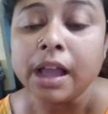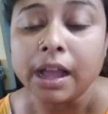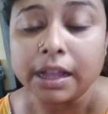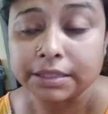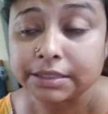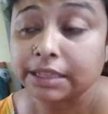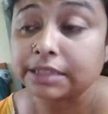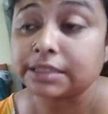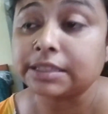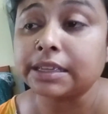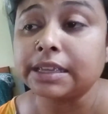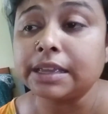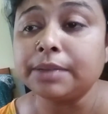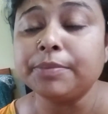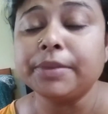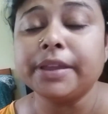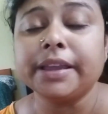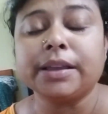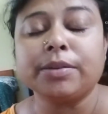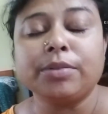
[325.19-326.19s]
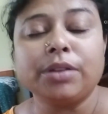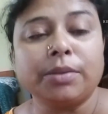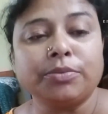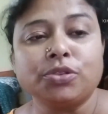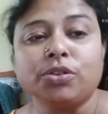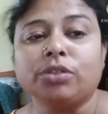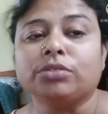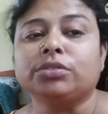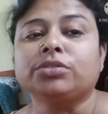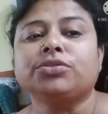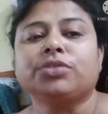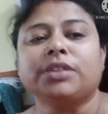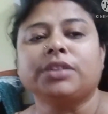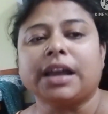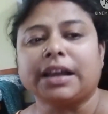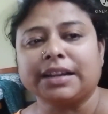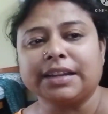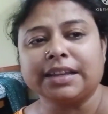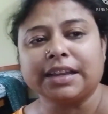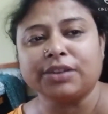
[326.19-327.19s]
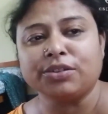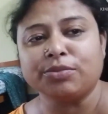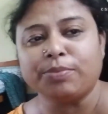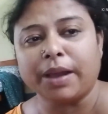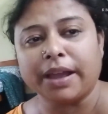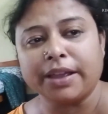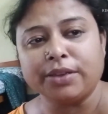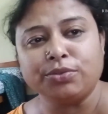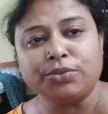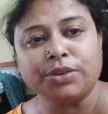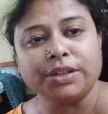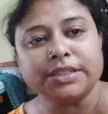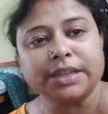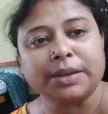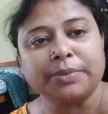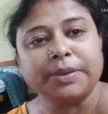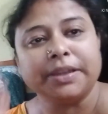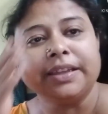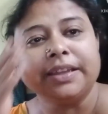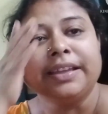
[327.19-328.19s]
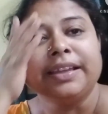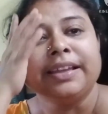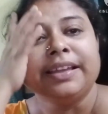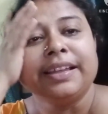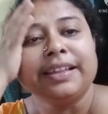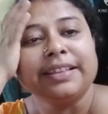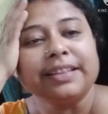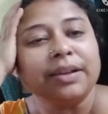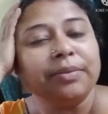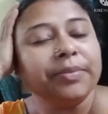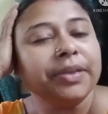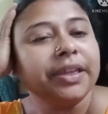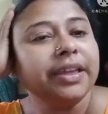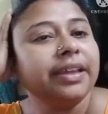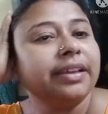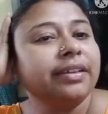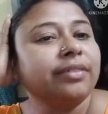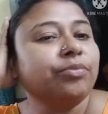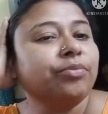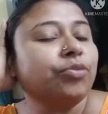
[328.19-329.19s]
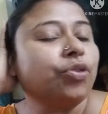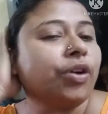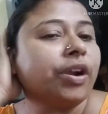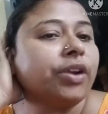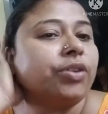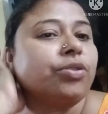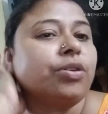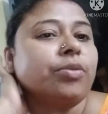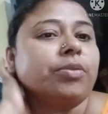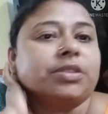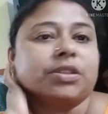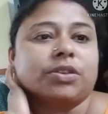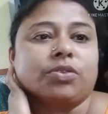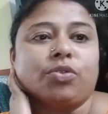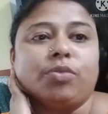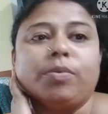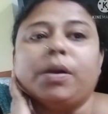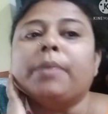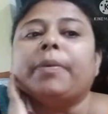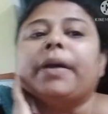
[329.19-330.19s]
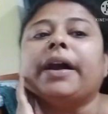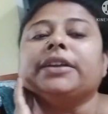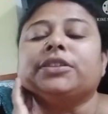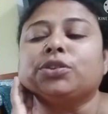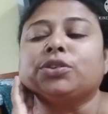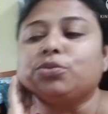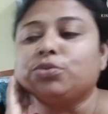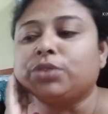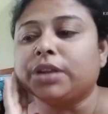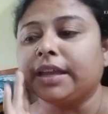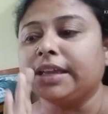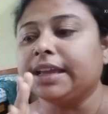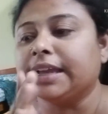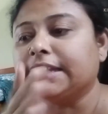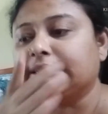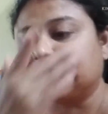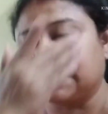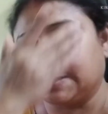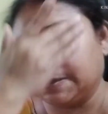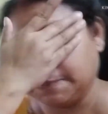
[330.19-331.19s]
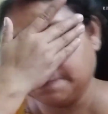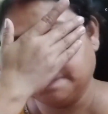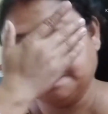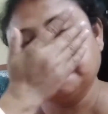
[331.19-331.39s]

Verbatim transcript: আস্তে আস্তে গিয়ে মেয়েকে বললাম তুই অত জোরে ডাকলি কেন ভাই উঠে যাবে তা মেয়ে ঘরে ঢুকে বলছি ও মা ভাই তো উঠেই গেছে